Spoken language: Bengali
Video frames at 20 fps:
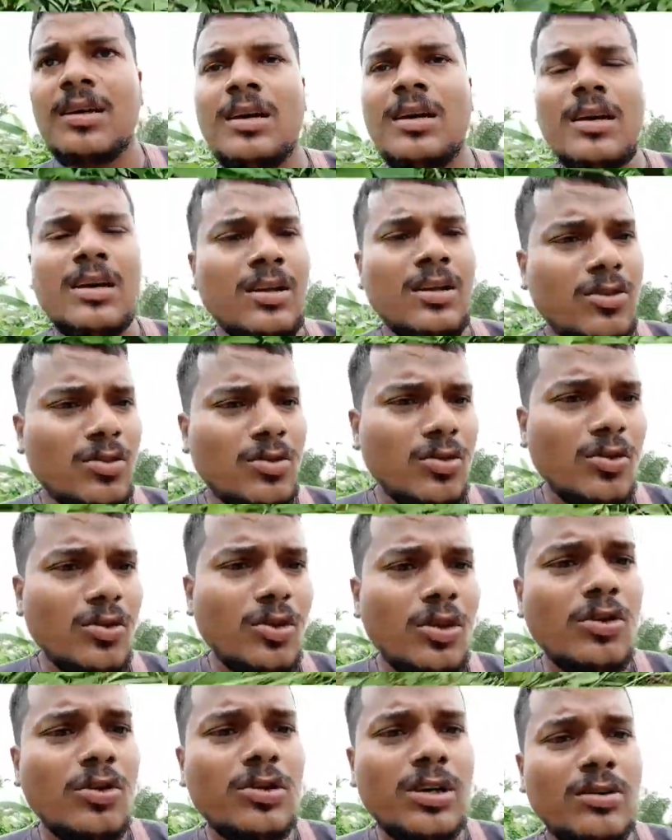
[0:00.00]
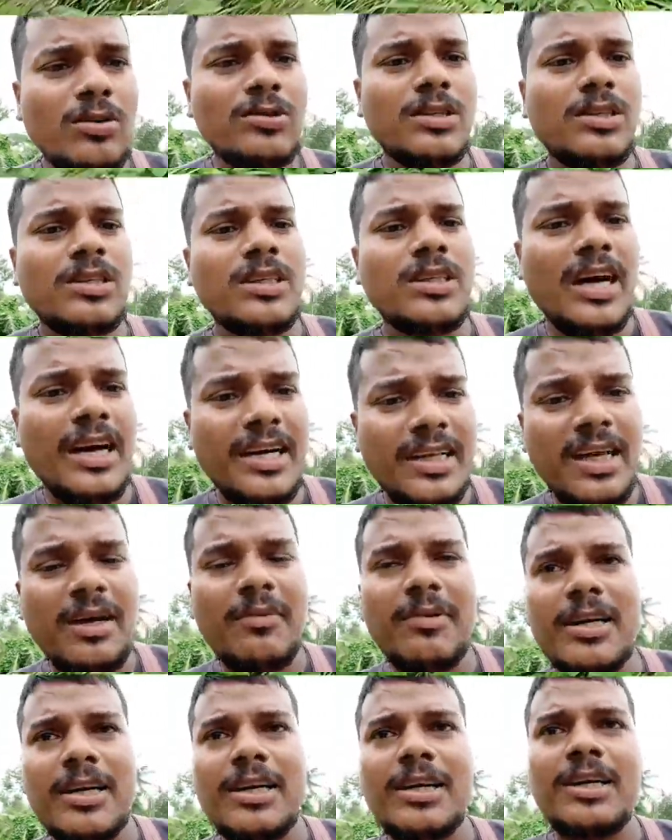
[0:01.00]
তো ওই লোকটাও যদি দাঁড়িয়ে আমাকে
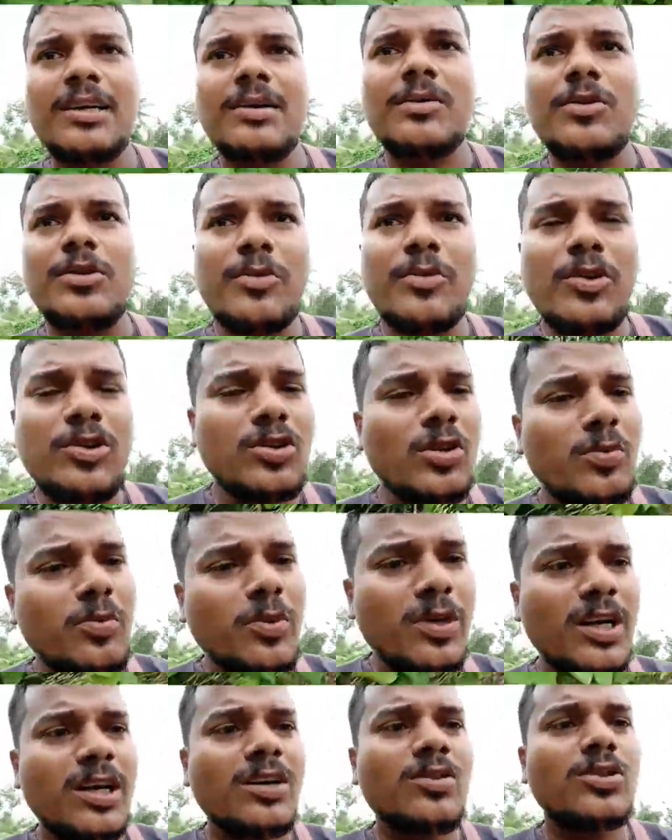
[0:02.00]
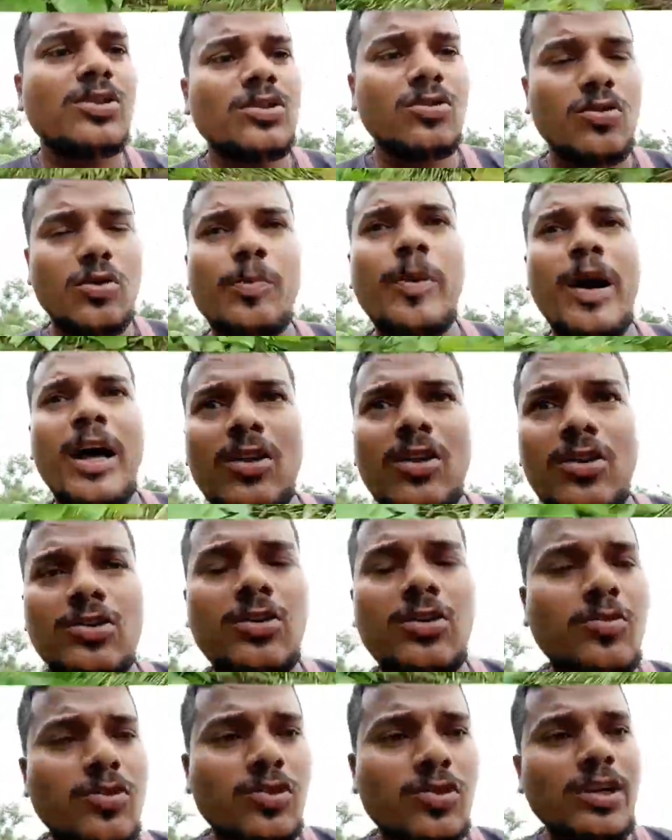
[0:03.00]
ওই মন্তব্যটা করতো খুব ভালো হতো
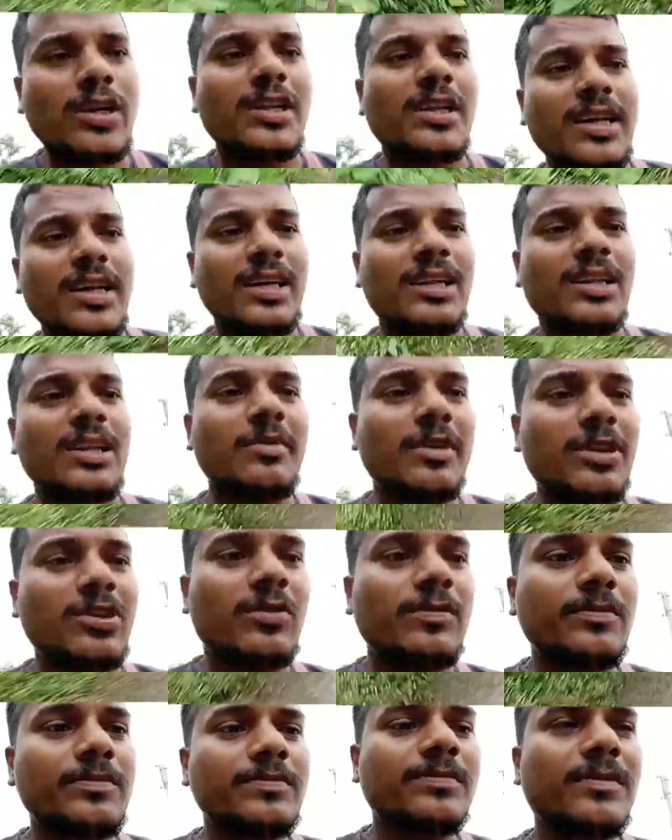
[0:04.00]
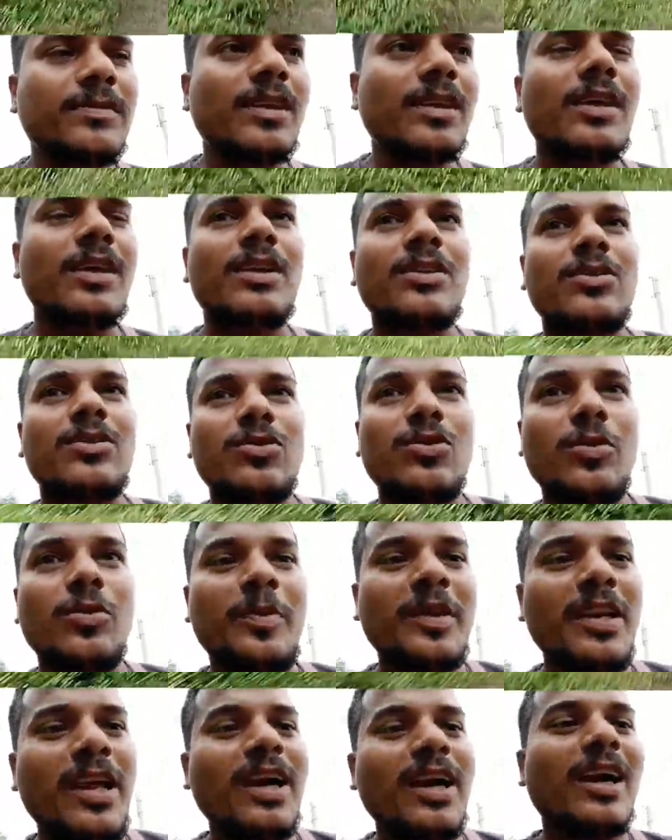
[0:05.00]
মুখটা দেখতে পেতাম তো বিনা
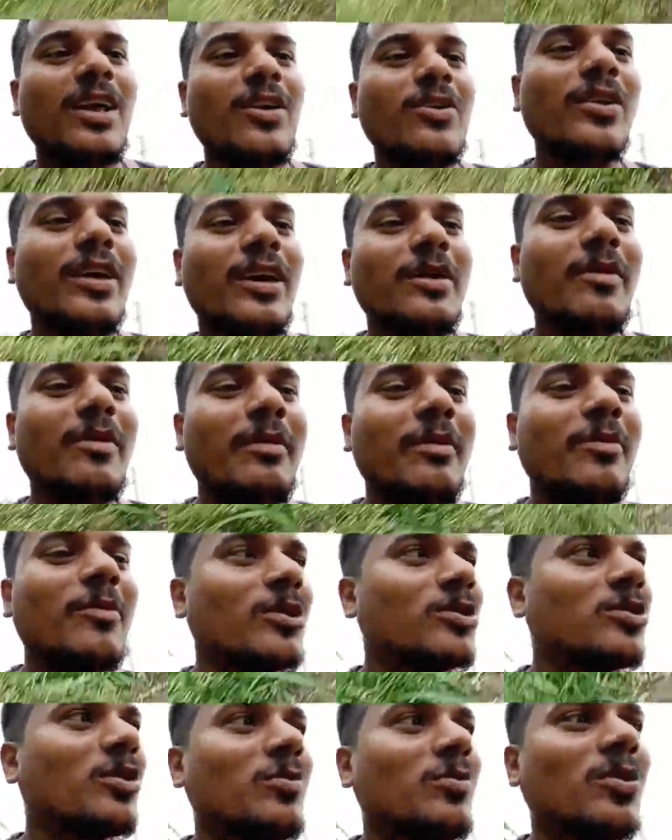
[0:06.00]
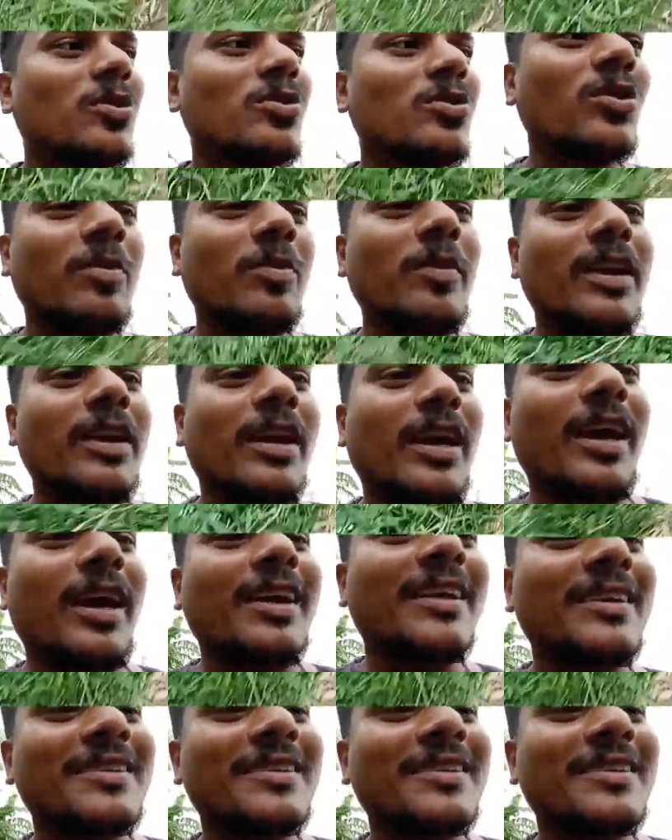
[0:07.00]
কারণে এইভাবে মন্তব্য করবেন না তো